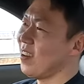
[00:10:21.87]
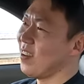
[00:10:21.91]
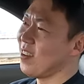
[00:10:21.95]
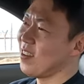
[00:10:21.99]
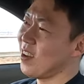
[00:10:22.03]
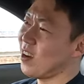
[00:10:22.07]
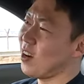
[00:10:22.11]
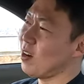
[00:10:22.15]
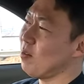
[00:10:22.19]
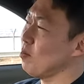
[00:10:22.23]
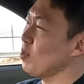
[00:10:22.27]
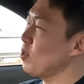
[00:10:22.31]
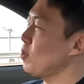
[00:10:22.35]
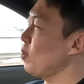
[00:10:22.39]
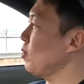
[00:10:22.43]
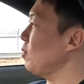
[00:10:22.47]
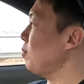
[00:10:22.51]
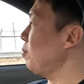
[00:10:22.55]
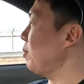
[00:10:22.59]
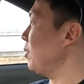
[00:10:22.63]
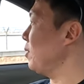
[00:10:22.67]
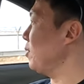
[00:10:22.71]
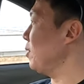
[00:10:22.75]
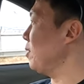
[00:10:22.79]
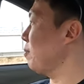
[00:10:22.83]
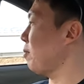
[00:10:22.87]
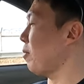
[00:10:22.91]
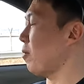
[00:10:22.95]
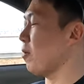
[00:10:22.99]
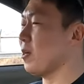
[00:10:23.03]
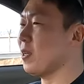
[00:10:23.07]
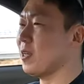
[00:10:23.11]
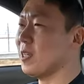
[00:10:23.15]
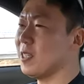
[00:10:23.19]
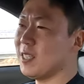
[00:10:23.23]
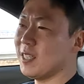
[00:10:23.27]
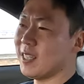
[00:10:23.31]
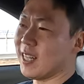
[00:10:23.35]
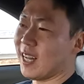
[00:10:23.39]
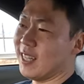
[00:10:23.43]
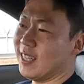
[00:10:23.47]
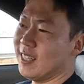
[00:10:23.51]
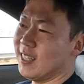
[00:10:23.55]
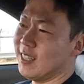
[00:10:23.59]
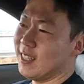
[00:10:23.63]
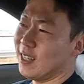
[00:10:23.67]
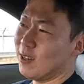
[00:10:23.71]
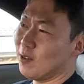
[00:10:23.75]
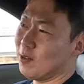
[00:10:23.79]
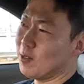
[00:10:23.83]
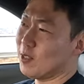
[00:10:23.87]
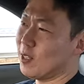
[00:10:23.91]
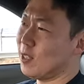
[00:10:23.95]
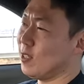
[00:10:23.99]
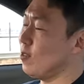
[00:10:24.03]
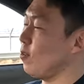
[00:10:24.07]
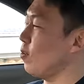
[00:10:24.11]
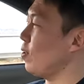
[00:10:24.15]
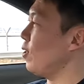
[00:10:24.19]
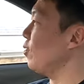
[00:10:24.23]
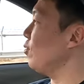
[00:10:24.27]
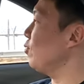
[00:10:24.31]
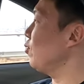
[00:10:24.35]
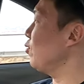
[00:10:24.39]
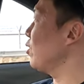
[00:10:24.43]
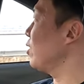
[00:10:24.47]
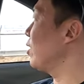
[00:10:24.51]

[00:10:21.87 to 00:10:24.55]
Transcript: 얘가 뭐 서스펜션이 벗기진 않는다고 치더라도